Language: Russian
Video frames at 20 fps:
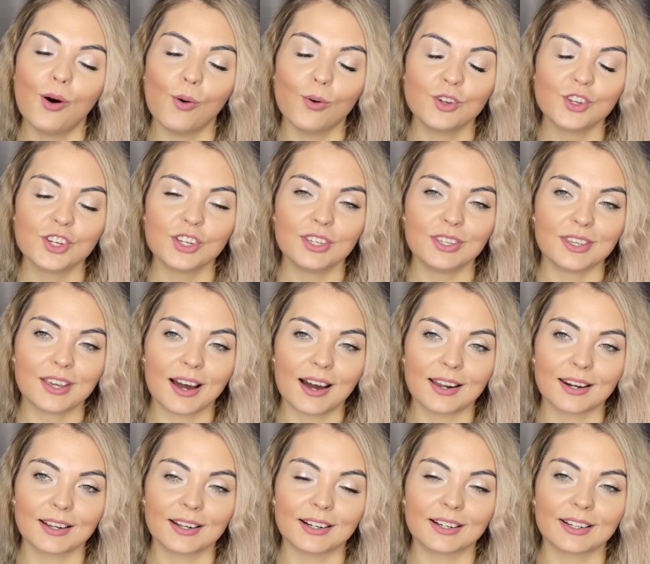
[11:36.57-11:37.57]
Очень
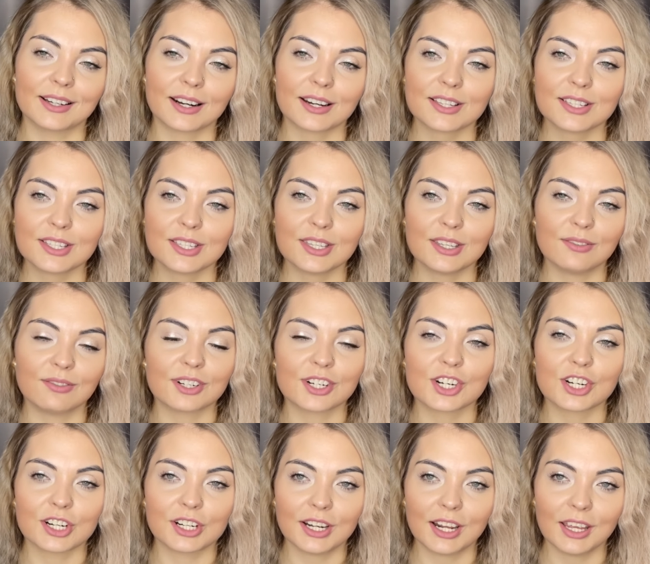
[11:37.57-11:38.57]
ярко, красиво,
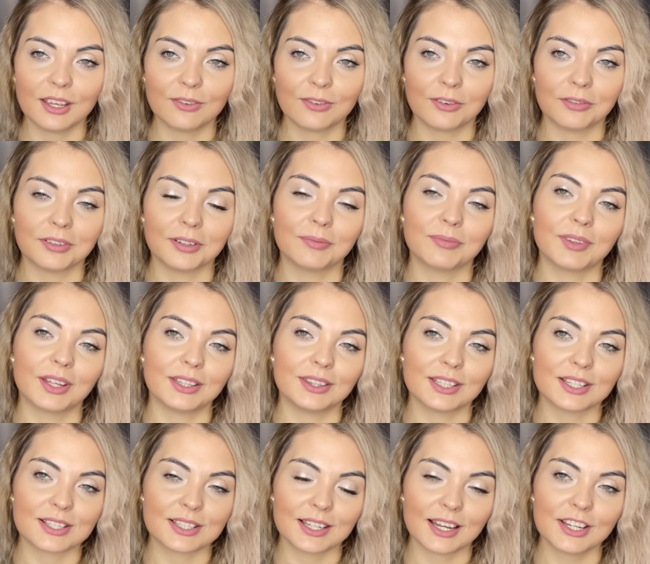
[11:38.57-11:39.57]
шлейфово.
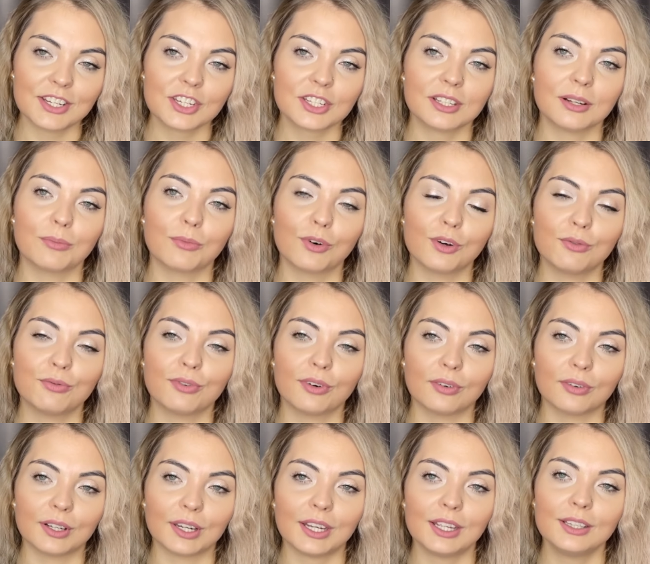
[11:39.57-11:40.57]
Однозначно мой
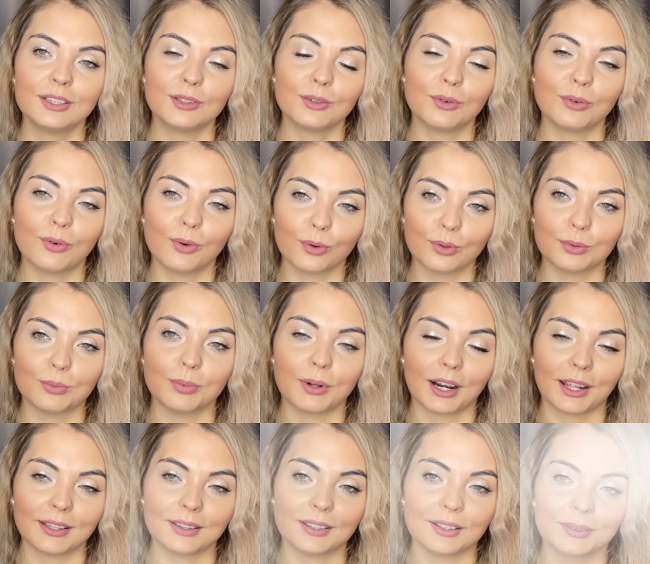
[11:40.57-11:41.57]
фаворит от
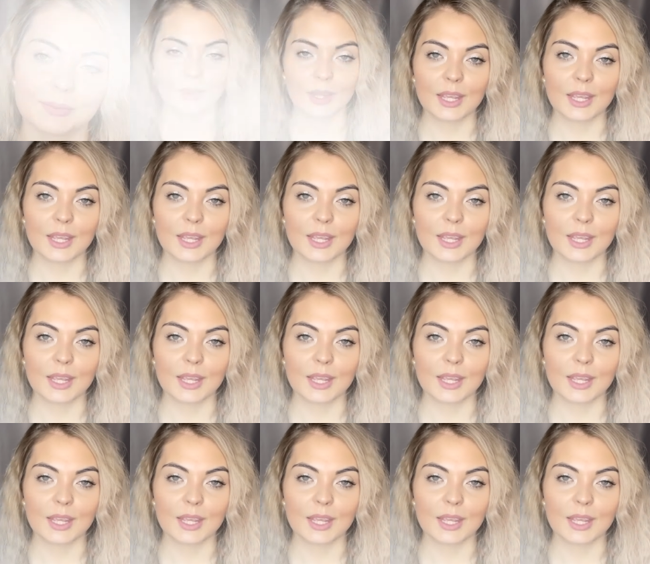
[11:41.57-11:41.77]
бренда.